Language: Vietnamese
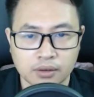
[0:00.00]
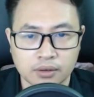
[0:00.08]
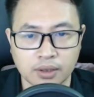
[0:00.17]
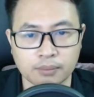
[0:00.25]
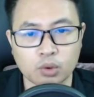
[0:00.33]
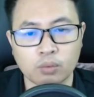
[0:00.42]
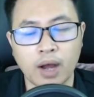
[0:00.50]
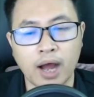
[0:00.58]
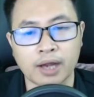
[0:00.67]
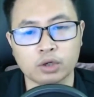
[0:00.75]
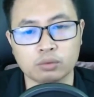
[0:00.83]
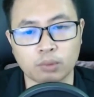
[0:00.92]
Kim Túc
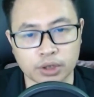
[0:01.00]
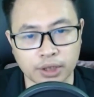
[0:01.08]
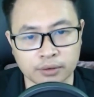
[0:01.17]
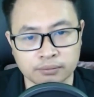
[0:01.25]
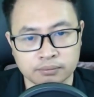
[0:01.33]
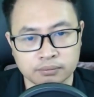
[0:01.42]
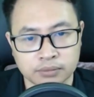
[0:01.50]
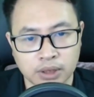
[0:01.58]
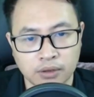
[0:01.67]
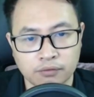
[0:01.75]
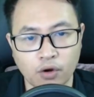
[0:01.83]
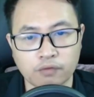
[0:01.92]
ai u một tiếng
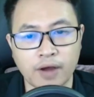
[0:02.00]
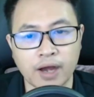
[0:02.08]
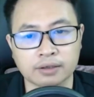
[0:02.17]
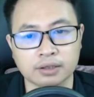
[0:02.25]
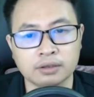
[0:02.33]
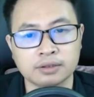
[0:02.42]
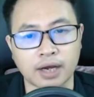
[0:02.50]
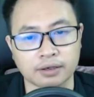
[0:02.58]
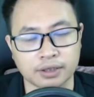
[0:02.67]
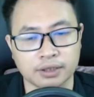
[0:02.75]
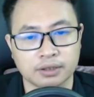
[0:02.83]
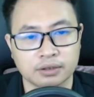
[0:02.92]
Vội vàng đứng thẳng
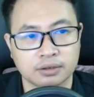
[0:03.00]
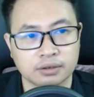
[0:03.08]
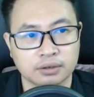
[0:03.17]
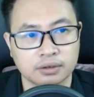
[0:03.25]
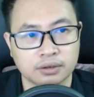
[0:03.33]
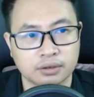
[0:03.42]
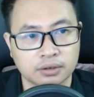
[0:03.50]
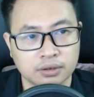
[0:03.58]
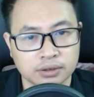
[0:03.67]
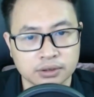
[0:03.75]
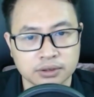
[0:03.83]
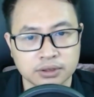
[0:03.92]
người
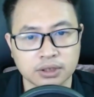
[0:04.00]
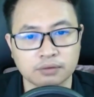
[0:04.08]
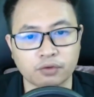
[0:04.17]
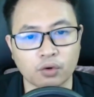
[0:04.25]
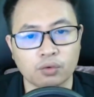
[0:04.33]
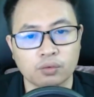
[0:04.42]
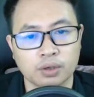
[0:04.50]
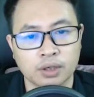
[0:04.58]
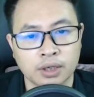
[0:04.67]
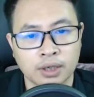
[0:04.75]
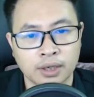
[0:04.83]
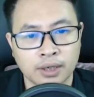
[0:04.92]
Sư phụ
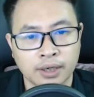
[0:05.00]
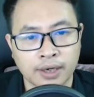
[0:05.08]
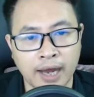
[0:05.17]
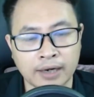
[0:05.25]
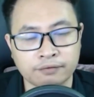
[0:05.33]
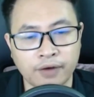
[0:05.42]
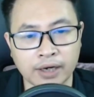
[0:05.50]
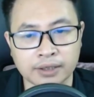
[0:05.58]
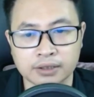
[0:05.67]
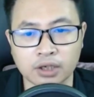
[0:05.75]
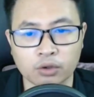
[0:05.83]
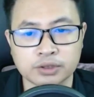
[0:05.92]
Ngàn
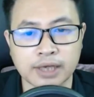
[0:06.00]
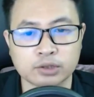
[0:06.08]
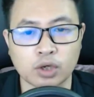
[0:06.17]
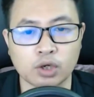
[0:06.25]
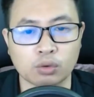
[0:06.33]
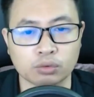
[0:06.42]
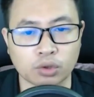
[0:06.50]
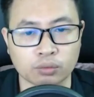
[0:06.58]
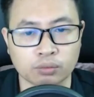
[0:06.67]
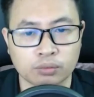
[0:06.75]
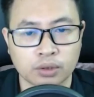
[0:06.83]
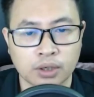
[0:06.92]
bạn đừng có xe duyên lung tung
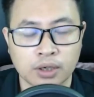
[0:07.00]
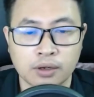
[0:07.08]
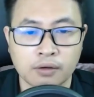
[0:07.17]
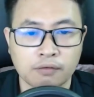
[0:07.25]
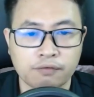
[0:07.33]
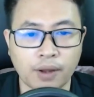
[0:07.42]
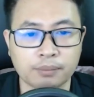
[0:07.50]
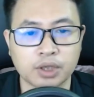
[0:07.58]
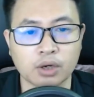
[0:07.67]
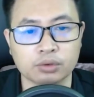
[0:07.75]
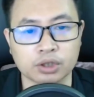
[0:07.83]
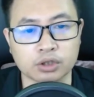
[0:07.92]
Phạm
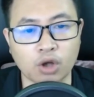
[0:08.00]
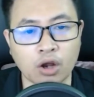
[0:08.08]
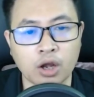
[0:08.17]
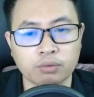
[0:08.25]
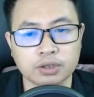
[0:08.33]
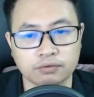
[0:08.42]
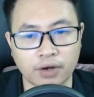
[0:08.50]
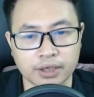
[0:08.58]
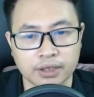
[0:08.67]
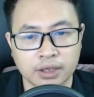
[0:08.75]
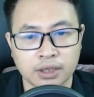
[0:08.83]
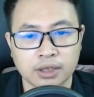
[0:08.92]
tiểu tử đó ngốc như vậy
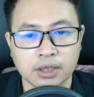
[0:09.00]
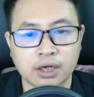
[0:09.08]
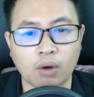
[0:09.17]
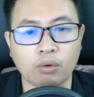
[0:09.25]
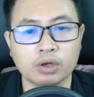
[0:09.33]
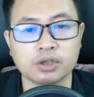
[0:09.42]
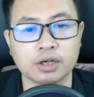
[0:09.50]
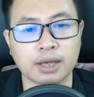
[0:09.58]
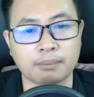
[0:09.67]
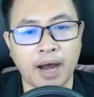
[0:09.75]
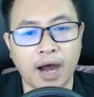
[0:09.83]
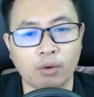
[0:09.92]
Không có nửa
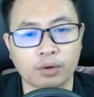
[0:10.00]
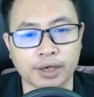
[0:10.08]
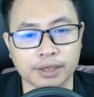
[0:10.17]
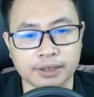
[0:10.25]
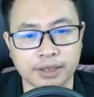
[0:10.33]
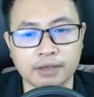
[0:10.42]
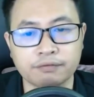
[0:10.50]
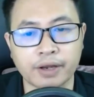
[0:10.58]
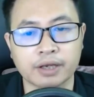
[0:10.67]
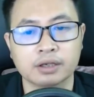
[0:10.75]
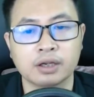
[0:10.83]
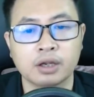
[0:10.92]
điểm hào kiệt khí
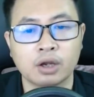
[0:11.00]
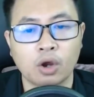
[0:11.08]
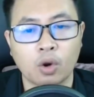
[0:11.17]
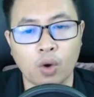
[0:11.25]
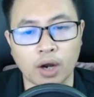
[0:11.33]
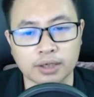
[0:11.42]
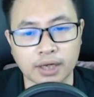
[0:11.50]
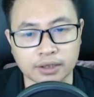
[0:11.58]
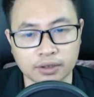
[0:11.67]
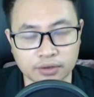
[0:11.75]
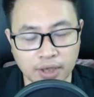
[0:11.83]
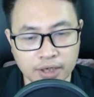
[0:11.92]
phách Hoặc là
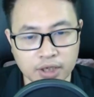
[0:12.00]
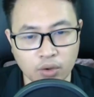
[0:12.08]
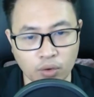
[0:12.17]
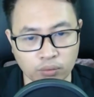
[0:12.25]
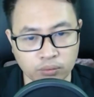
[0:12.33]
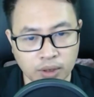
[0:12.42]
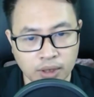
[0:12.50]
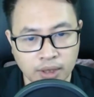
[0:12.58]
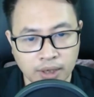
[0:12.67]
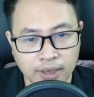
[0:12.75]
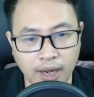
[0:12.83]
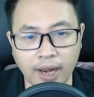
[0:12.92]
tư thế kiêu hùng
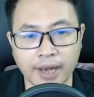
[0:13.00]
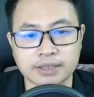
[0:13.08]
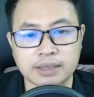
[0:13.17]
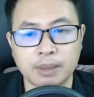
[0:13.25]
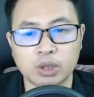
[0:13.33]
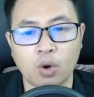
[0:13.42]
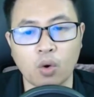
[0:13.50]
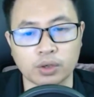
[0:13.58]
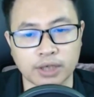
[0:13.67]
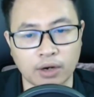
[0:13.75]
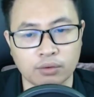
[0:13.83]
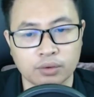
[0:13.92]
Cả ngày chỉ biết hồ
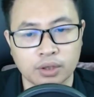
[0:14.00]
nháo